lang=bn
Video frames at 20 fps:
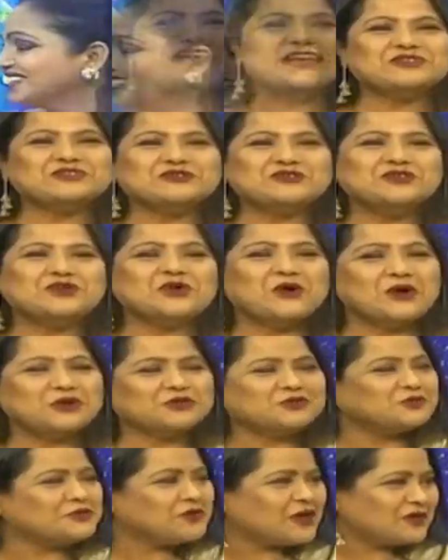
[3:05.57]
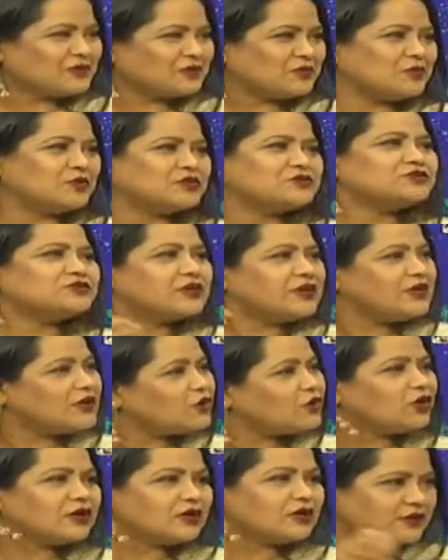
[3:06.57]
তার জন্য হয়তো এত বছরে এই
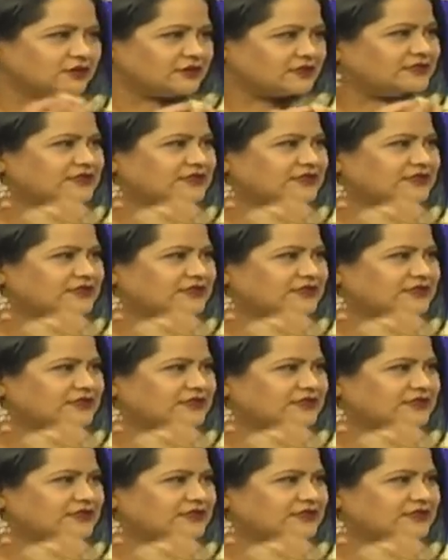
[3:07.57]
কটা